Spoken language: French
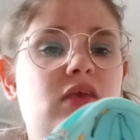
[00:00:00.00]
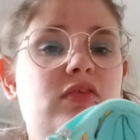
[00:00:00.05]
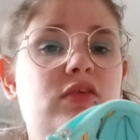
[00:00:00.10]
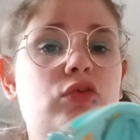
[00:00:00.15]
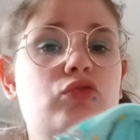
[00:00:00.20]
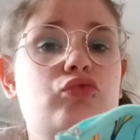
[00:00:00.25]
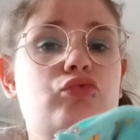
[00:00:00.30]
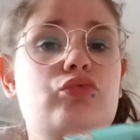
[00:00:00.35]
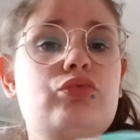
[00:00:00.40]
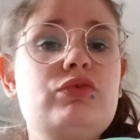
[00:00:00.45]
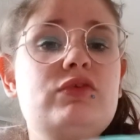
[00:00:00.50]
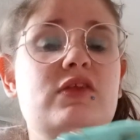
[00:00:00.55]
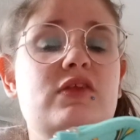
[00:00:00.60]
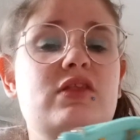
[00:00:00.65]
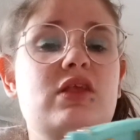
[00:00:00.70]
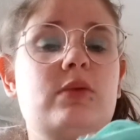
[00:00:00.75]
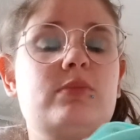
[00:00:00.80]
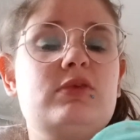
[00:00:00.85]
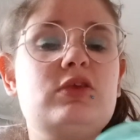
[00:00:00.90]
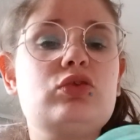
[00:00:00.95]
Et ça, du coup,
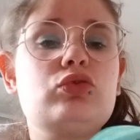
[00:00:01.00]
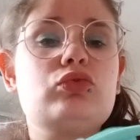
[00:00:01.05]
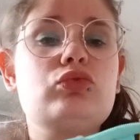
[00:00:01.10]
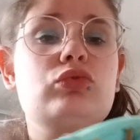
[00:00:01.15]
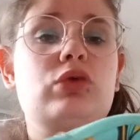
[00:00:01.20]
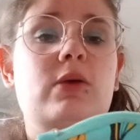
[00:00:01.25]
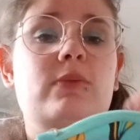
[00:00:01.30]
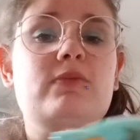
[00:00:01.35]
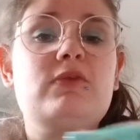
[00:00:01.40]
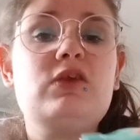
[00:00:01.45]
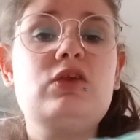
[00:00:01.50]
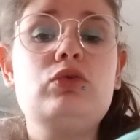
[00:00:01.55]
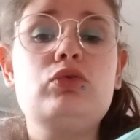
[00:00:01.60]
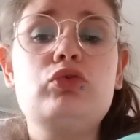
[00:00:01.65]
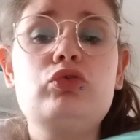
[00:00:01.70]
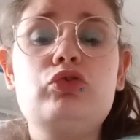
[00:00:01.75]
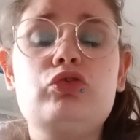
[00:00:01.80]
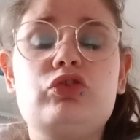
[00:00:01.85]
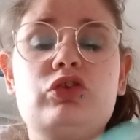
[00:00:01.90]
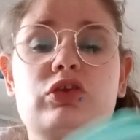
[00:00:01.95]
c'était un petit truc, un petit
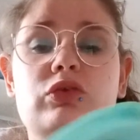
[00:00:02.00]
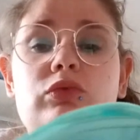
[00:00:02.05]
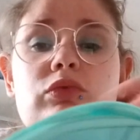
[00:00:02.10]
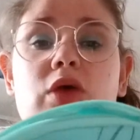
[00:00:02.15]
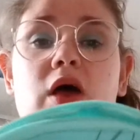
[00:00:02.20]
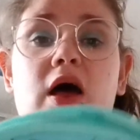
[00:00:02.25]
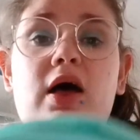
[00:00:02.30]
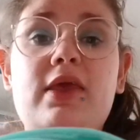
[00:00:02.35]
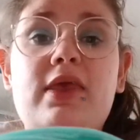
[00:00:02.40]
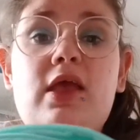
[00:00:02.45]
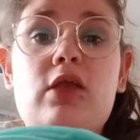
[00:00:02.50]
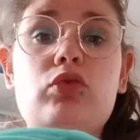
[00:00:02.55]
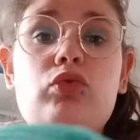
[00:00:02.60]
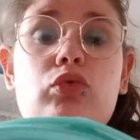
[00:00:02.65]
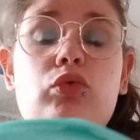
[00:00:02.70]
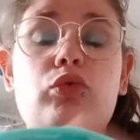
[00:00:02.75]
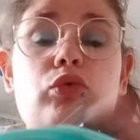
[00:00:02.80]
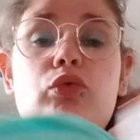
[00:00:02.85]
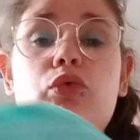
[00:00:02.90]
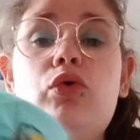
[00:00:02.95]
lot que j'ai eu à
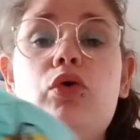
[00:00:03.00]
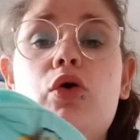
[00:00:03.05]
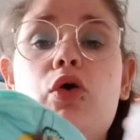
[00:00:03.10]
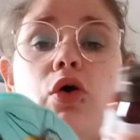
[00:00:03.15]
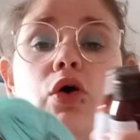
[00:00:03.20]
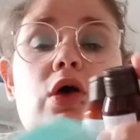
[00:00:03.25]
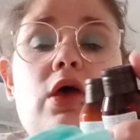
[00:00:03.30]
4 euros.